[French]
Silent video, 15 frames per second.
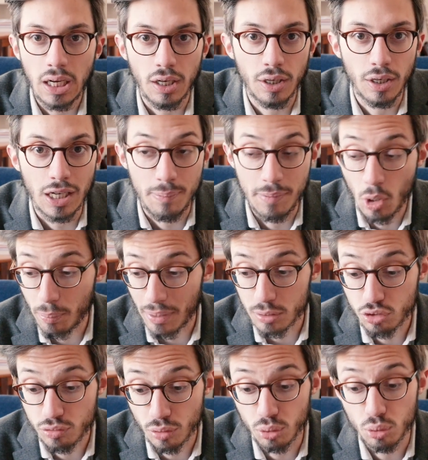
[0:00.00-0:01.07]
euh, eh bien on parle
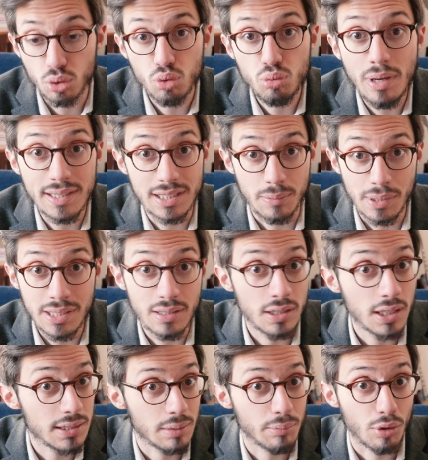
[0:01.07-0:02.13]
souvent de zoomer avec ses pieds,
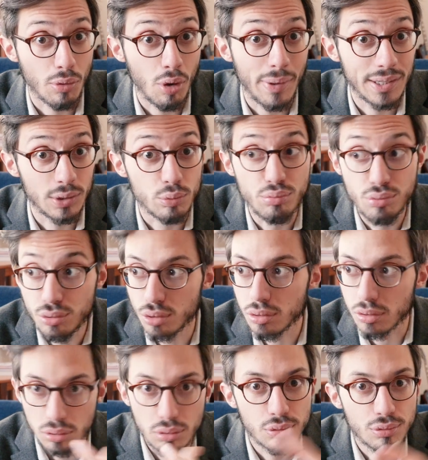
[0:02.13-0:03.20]
c'est-à-dire simplement ben, de plutôt
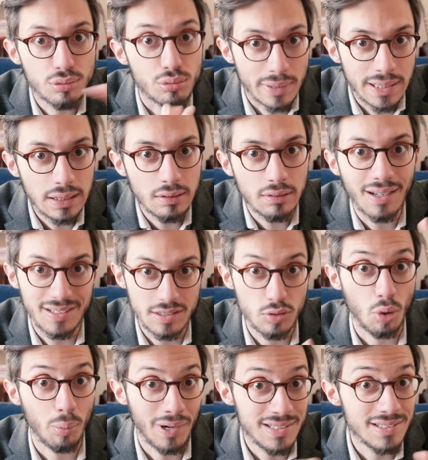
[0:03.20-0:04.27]
que de zoomer et rester
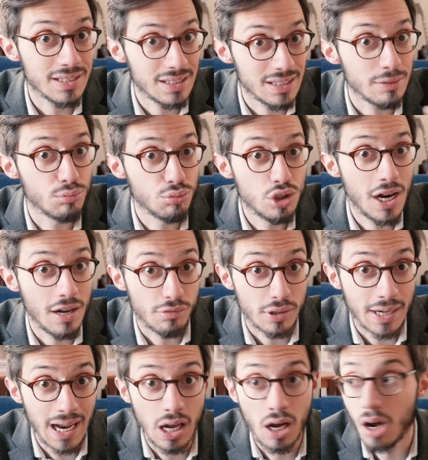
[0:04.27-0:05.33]
sur place et, bouger la
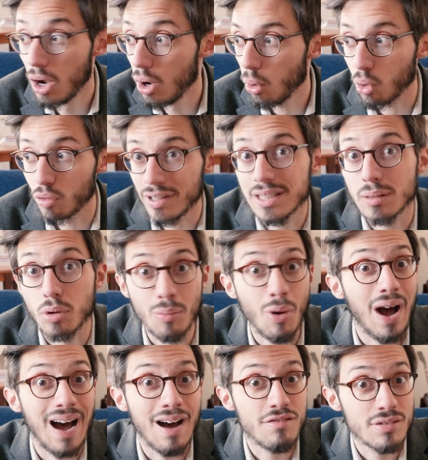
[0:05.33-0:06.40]
focale, on
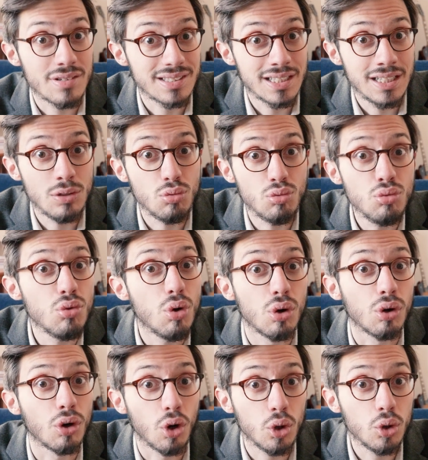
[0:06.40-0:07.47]
simplement avancer ou
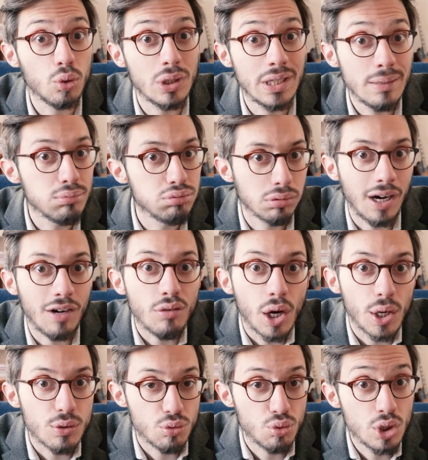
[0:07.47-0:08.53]
euh, reculer pour avoir
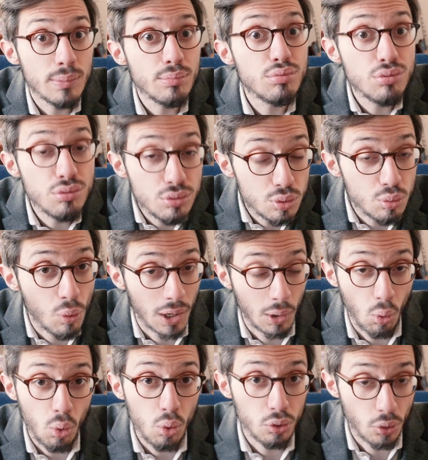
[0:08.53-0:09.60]
un sujet plus ou moins
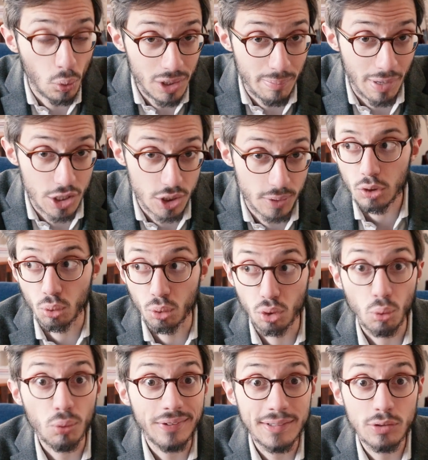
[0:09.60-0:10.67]
gros dans l'image. Donc le
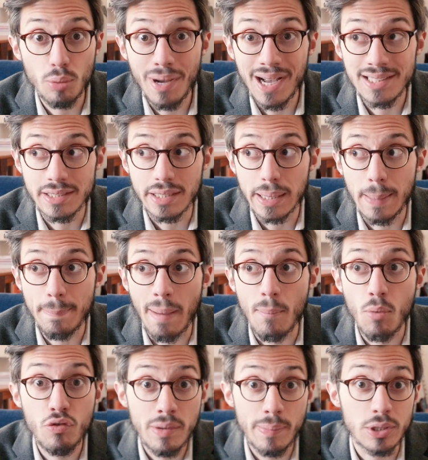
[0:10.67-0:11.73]
conseil de base est pas
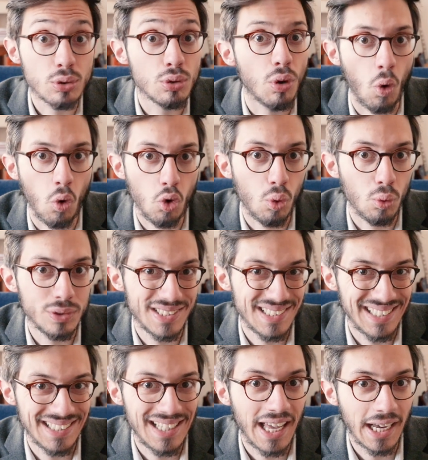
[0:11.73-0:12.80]
mauvais parce que en gros ce
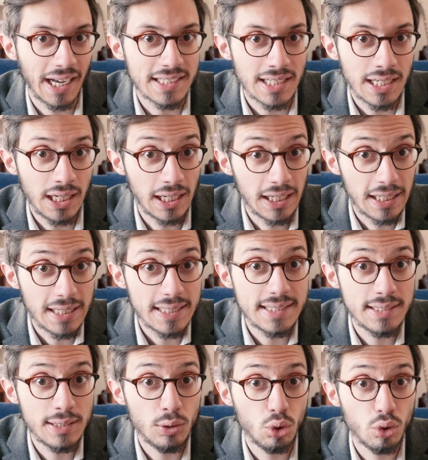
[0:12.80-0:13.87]
qu'il y a derrière ça,
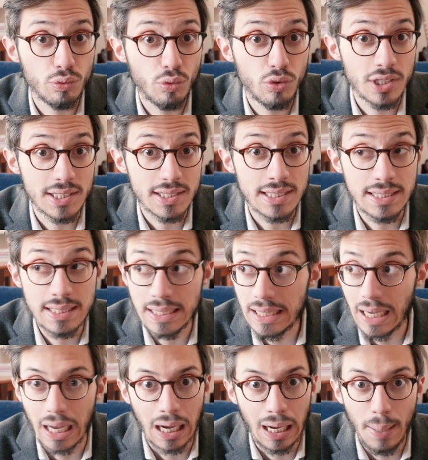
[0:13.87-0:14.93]
c'est de vous
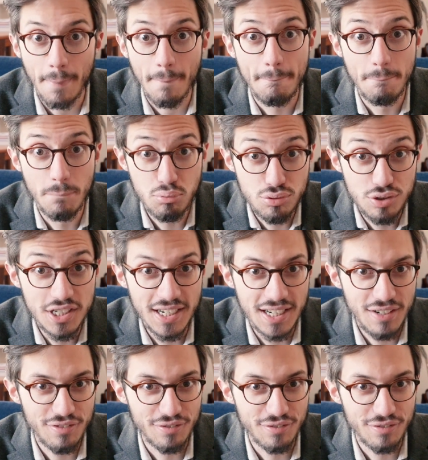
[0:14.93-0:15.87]
inciter à bouger